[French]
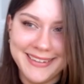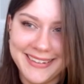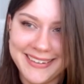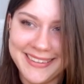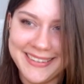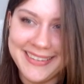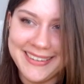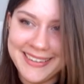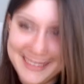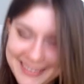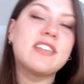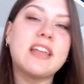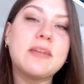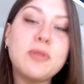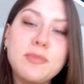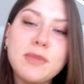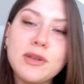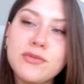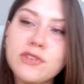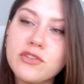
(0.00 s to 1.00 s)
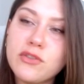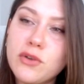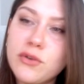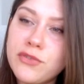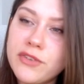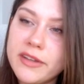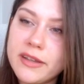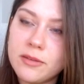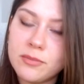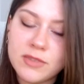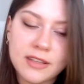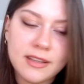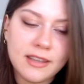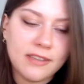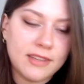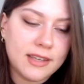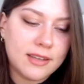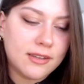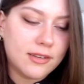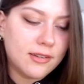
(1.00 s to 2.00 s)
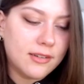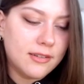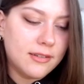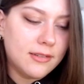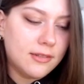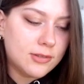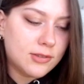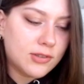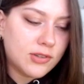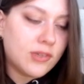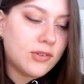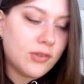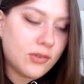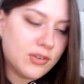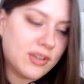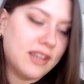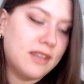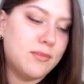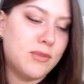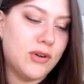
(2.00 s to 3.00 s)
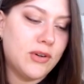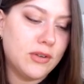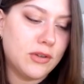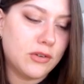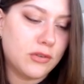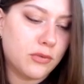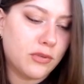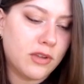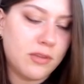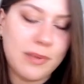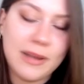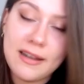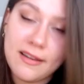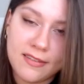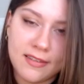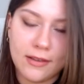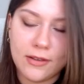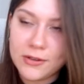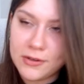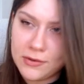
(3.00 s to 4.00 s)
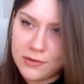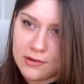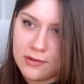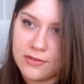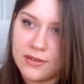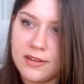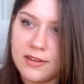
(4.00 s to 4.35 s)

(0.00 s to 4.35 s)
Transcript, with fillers: c'est la première fois que je le fais, hein. peut-être qu'avec euh, le temps, l'entraînement, euh, je ferai pas les erreurs que j'ai